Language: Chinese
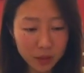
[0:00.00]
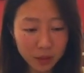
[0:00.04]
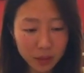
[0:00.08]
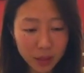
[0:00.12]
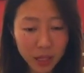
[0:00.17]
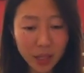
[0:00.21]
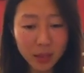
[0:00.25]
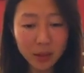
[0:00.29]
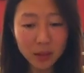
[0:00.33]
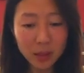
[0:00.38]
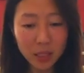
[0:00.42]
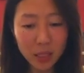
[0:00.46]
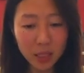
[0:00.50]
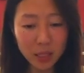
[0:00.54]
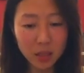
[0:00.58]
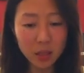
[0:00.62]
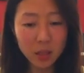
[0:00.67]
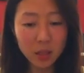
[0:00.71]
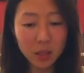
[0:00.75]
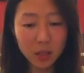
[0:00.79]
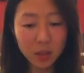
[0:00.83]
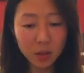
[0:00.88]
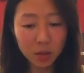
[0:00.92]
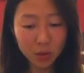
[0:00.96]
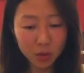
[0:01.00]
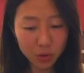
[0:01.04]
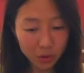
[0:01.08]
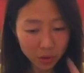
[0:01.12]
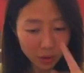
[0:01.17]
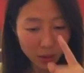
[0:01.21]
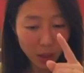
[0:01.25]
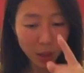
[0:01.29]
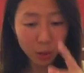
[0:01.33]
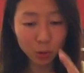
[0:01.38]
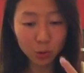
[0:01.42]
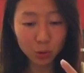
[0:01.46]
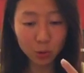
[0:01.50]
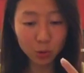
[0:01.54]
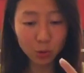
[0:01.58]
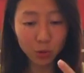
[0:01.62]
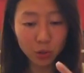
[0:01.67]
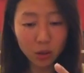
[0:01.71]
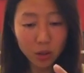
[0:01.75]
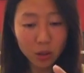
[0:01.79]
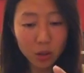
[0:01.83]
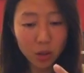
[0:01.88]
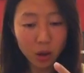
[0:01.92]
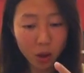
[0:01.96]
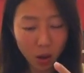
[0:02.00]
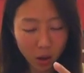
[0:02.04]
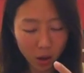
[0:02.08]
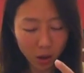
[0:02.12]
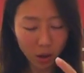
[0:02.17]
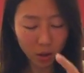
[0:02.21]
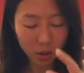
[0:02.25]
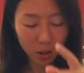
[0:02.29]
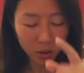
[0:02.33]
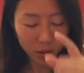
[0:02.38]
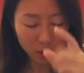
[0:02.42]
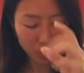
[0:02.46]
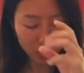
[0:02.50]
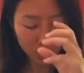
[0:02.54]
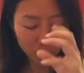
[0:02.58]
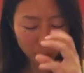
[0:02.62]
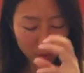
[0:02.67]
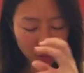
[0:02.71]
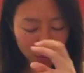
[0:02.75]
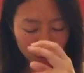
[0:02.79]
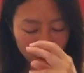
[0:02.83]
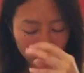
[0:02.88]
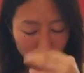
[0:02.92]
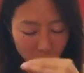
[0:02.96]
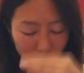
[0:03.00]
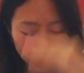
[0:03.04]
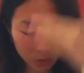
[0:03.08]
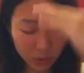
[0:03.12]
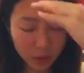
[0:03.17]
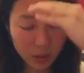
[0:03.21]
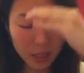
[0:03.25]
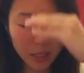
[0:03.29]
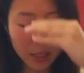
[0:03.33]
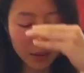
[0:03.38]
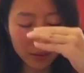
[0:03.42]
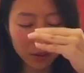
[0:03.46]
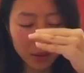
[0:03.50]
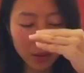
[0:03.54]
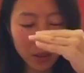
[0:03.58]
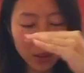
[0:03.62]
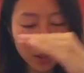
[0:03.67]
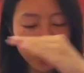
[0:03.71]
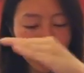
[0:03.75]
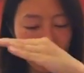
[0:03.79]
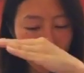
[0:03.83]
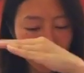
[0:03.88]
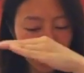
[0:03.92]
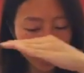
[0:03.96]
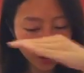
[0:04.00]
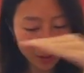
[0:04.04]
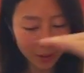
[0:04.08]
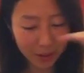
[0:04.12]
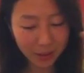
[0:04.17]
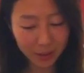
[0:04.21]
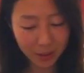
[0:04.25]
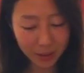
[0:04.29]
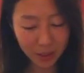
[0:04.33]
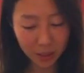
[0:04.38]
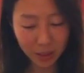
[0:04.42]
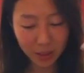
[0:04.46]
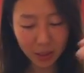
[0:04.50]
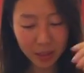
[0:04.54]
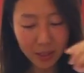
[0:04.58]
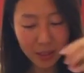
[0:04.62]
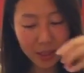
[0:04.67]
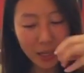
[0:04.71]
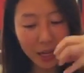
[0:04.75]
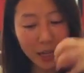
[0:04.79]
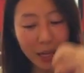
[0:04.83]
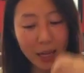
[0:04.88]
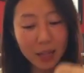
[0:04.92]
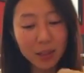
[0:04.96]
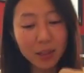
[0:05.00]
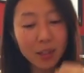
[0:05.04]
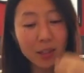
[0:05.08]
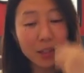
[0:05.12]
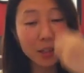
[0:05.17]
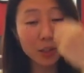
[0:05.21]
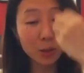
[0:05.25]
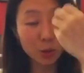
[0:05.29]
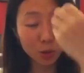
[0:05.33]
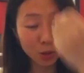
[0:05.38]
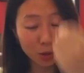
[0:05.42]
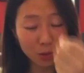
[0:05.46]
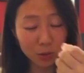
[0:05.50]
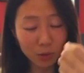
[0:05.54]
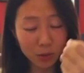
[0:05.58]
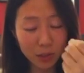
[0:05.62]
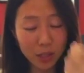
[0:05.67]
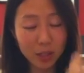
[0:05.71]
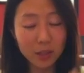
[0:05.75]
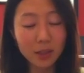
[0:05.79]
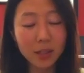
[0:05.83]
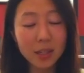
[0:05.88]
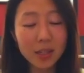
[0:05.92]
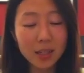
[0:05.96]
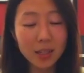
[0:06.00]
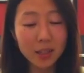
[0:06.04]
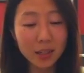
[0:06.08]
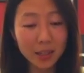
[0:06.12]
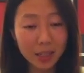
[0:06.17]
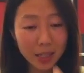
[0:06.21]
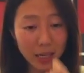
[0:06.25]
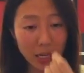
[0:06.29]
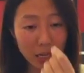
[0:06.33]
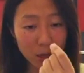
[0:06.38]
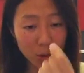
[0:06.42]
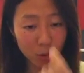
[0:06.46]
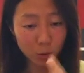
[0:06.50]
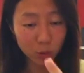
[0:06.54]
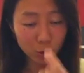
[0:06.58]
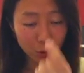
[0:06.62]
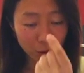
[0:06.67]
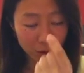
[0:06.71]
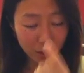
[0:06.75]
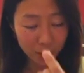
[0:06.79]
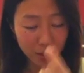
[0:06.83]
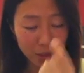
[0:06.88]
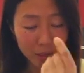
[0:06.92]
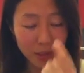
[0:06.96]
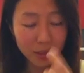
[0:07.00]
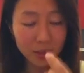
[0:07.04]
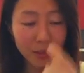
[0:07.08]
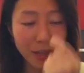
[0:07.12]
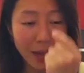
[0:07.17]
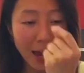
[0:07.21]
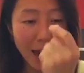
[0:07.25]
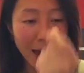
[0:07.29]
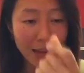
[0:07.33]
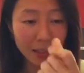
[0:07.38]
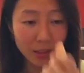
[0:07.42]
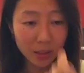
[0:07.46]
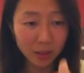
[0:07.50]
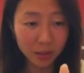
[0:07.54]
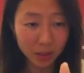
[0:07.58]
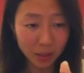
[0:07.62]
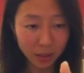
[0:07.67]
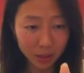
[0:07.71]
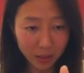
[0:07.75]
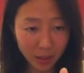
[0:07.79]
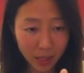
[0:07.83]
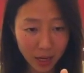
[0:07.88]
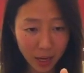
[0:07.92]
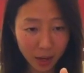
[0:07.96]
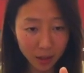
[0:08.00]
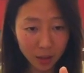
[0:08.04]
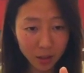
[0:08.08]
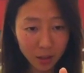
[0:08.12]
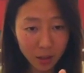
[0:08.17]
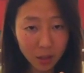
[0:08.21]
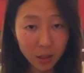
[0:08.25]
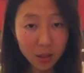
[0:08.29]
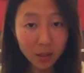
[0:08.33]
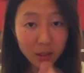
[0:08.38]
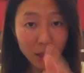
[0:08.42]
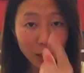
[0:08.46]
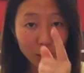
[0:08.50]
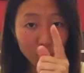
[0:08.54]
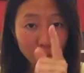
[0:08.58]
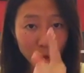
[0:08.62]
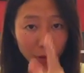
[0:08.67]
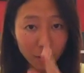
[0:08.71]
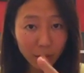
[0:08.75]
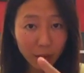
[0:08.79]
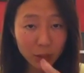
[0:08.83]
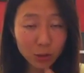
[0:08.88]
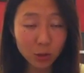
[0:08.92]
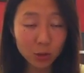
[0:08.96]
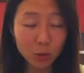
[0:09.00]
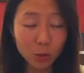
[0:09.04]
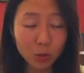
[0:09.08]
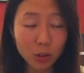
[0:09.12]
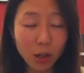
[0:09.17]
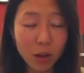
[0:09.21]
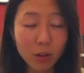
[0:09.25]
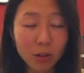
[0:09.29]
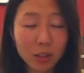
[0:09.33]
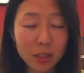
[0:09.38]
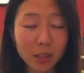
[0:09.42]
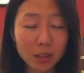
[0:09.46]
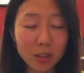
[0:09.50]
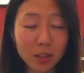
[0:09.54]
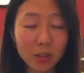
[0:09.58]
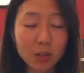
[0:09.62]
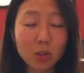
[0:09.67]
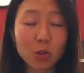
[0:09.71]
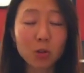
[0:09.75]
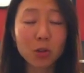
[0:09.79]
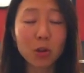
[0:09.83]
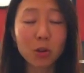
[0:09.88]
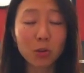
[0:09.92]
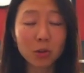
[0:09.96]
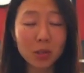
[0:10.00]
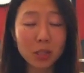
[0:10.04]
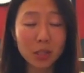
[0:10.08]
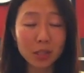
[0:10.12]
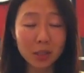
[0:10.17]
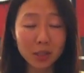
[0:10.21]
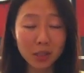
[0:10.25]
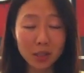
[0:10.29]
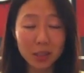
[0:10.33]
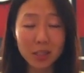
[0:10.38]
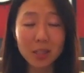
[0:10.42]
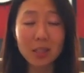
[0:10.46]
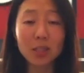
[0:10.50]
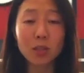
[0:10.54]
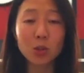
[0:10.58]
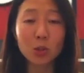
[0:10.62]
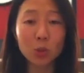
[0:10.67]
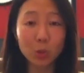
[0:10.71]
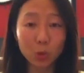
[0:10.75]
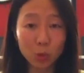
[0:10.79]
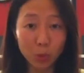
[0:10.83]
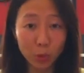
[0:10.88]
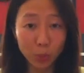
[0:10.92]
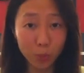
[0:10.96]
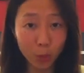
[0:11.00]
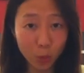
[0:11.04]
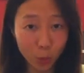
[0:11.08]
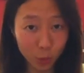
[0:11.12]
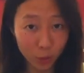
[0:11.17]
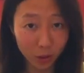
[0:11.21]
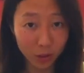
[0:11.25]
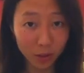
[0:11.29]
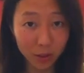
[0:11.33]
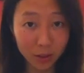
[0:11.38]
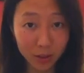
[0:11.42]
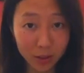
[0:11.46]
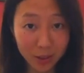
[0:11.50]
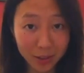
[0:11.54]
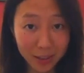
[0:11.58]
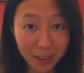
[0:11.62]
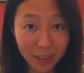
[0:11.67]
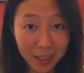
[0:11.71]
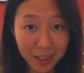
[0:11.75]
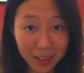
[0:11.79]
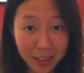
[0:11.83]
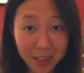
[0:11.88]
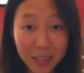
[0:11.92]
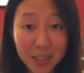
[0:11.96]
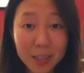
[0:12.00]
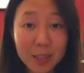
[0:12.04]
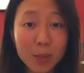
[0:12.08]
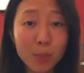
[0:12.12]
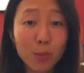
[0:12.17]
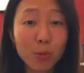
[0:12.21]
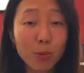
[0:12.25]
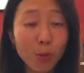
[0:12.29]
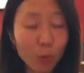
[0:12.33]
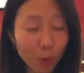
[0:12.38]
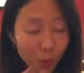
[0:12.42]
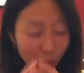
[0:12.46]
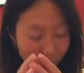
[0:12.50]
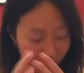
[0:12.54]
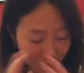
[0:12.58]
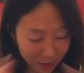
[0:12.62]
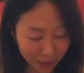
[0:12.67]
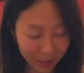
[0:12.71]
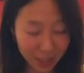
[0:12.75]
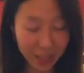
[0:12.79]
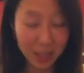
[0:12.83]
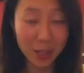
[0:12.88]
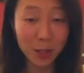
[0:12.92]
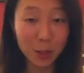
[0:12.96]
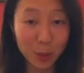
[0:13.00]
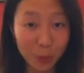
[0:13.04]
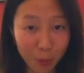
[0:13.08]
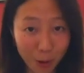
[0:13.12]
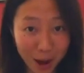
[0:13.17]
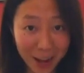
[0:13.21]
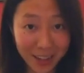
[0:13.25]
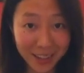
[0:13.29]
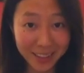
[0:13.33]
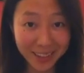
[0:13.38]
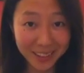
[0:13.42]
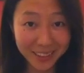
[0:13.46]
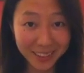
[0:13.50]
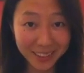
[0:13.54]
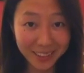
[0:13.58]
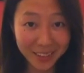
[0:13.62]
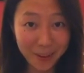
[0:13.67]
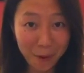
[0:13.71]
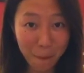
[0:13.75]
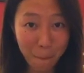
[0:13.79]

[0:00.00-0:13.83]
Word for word: 当你知道说哦，充电，立刻沉静下来，立刻充电，立刻给予纯净的爱的能量。当对方收到一点的时候，恭喜你，你已经突破了，你已经破了这一关了。